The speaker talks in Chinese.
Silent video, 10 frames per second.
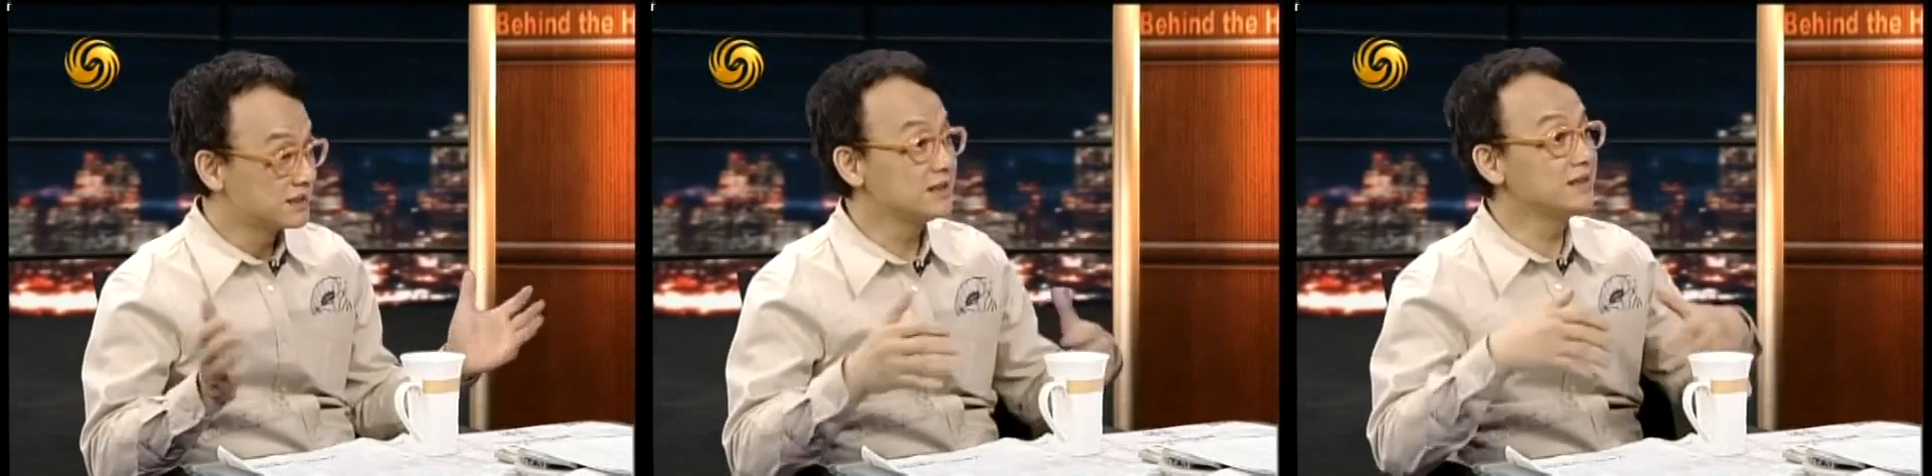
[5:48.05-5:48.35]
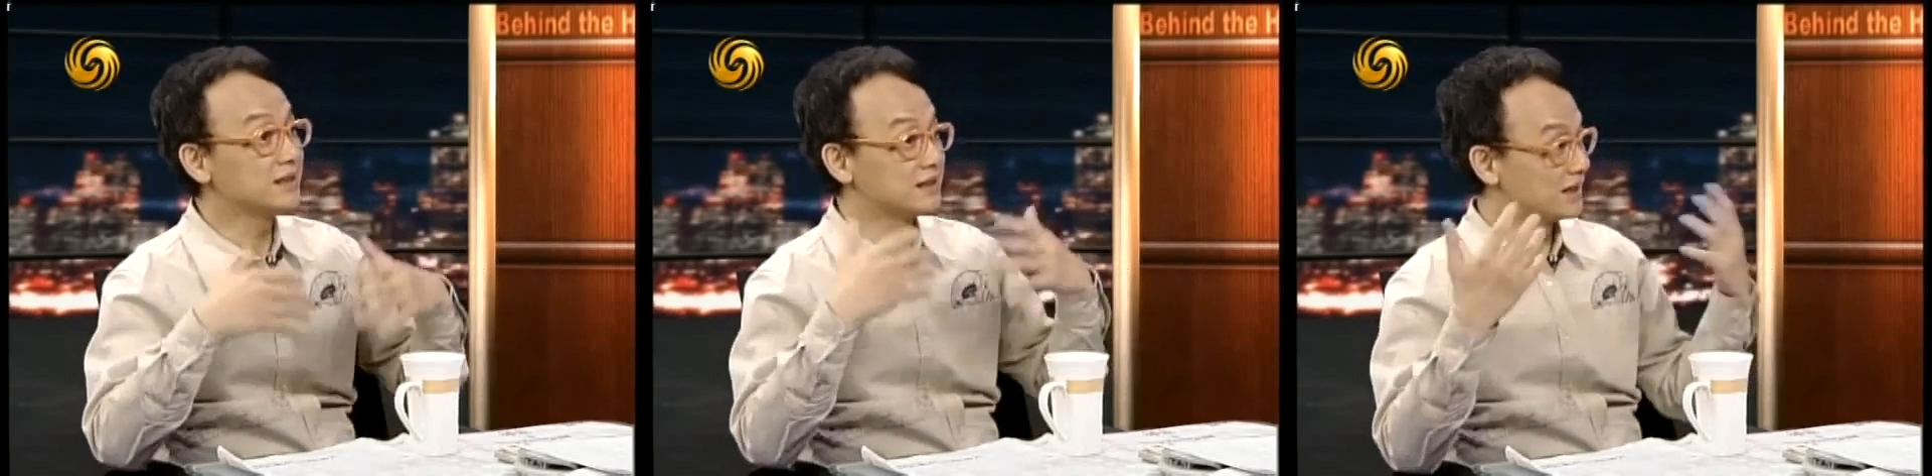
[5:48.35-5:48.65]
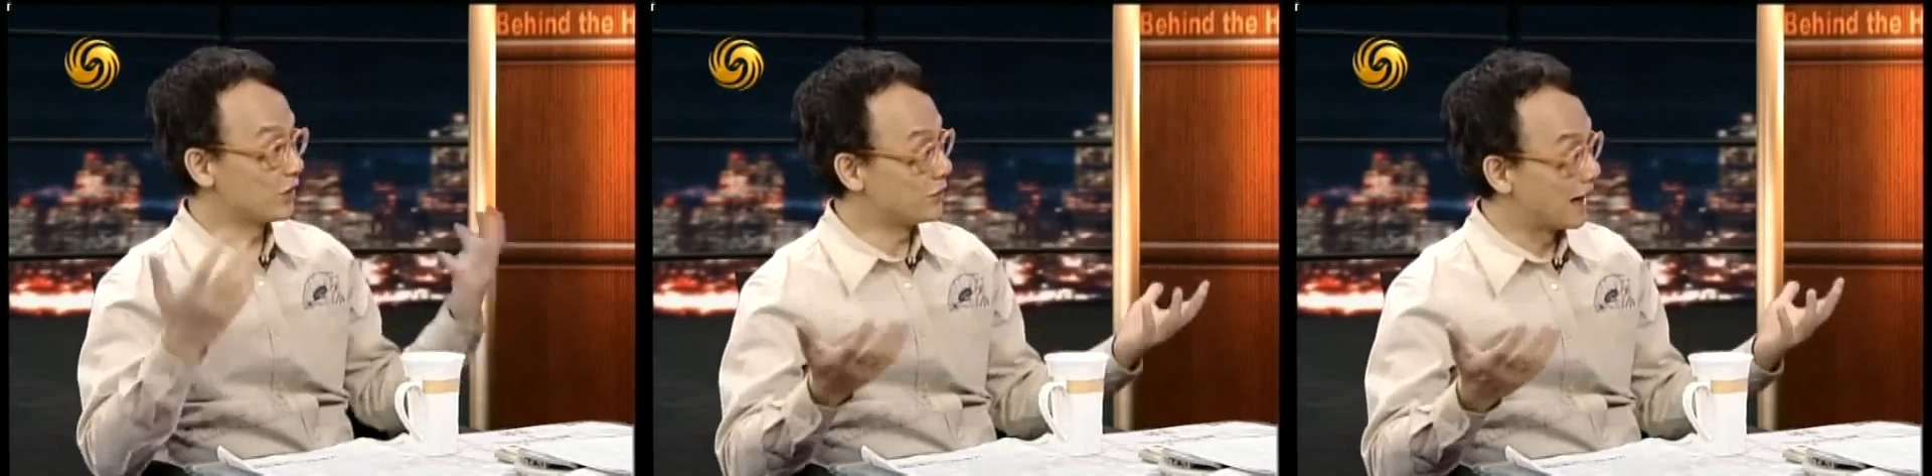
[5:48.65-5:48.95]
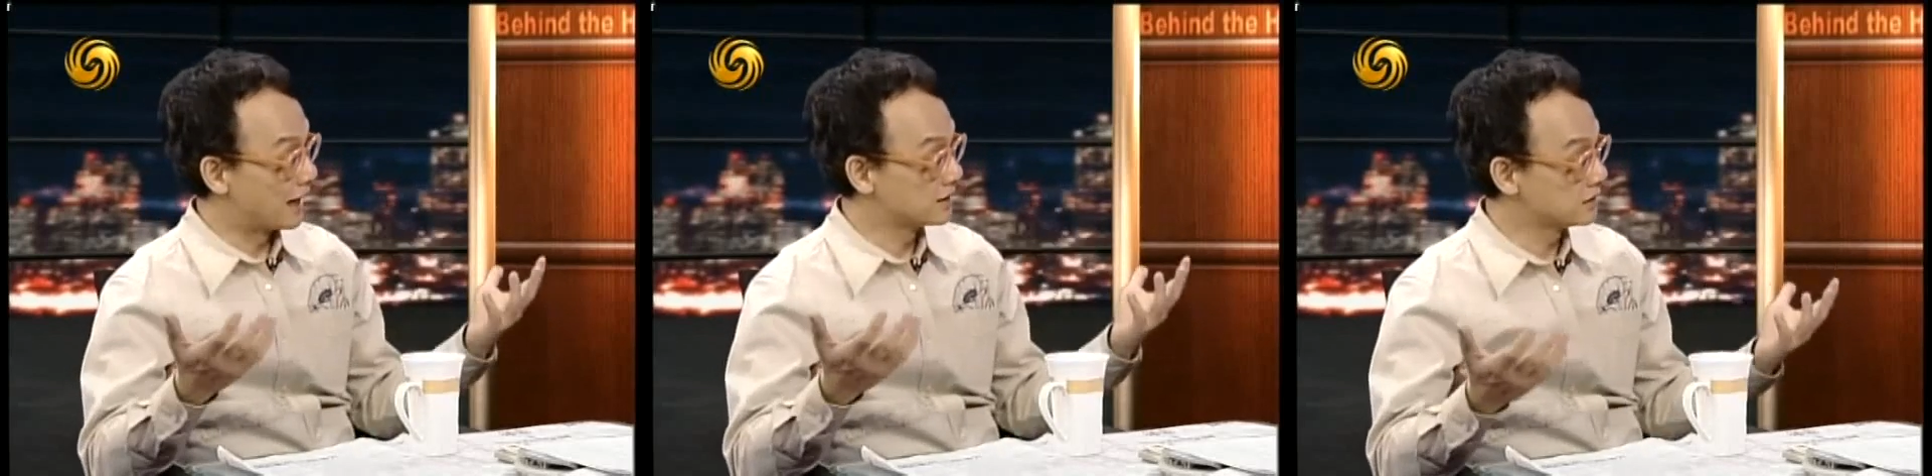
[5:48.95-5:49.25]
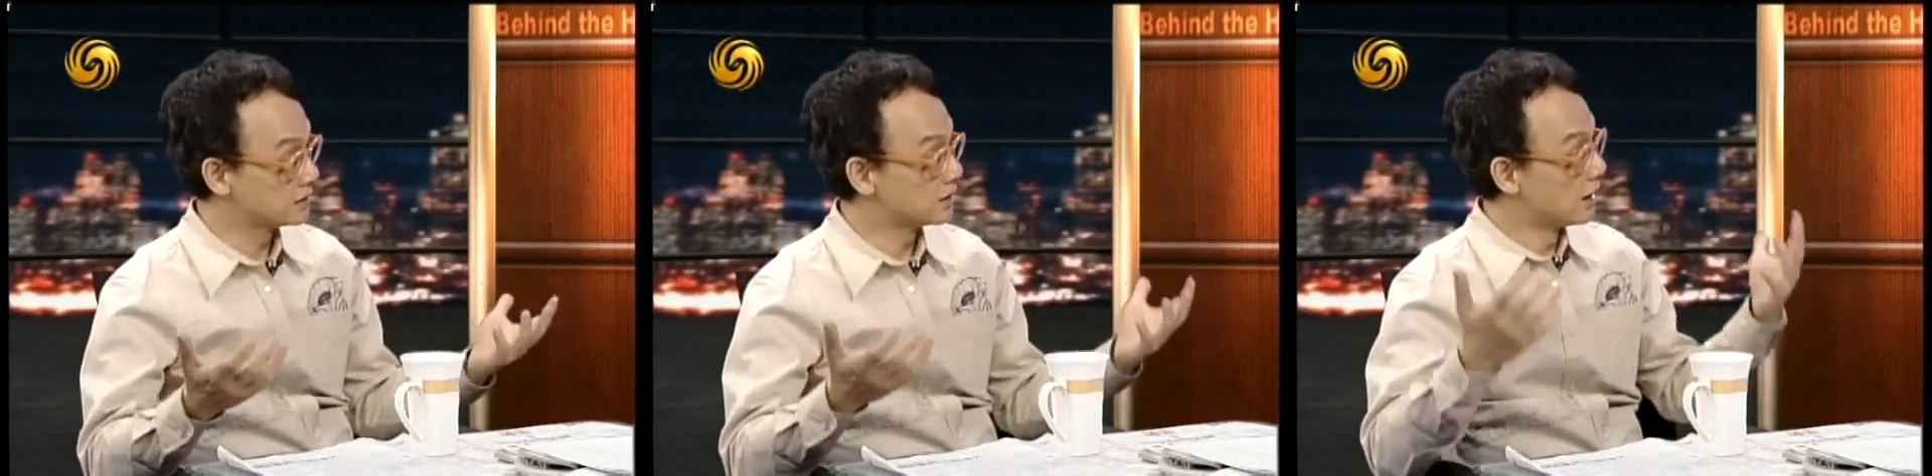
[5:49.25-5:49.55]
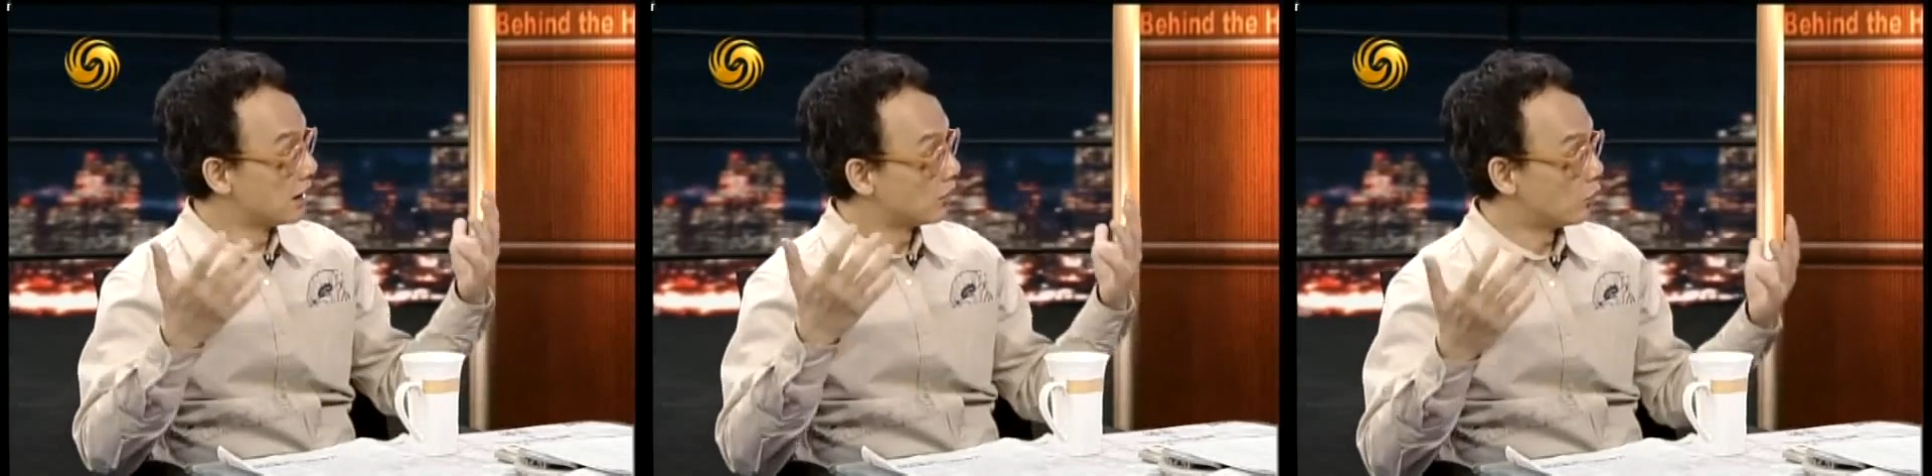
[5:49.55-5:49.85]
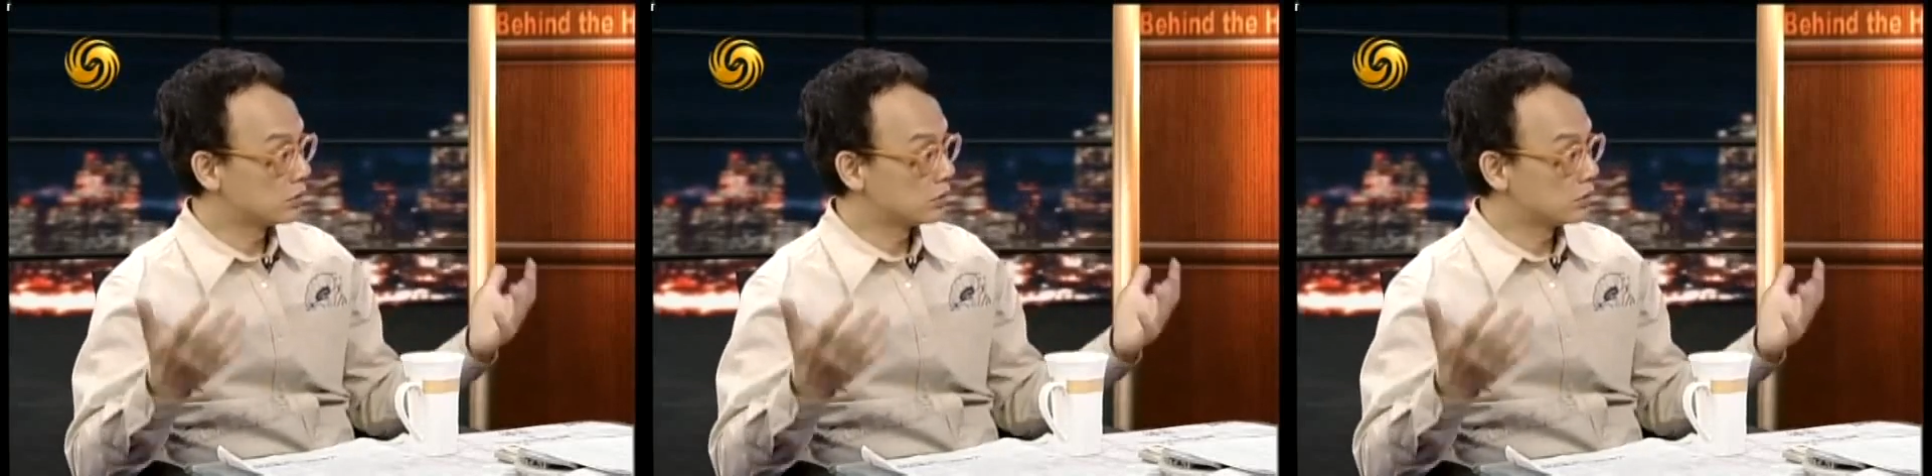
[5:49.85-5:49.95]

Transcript: 新的教育孩子，其实